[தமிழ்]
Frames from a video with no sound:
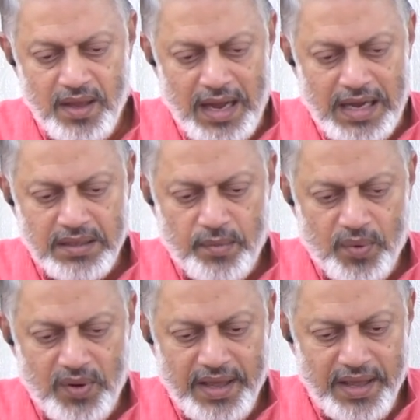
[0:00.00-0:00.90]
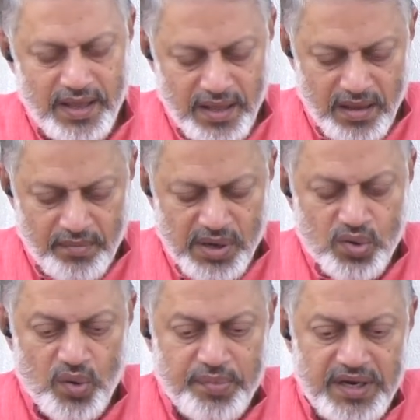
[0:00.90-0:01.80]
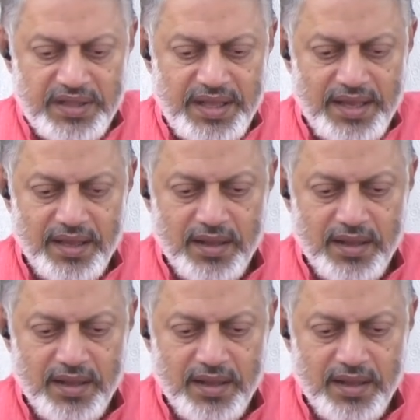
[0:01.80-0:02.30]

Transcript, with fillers: அதை போல் பக்குவப்படுத்தி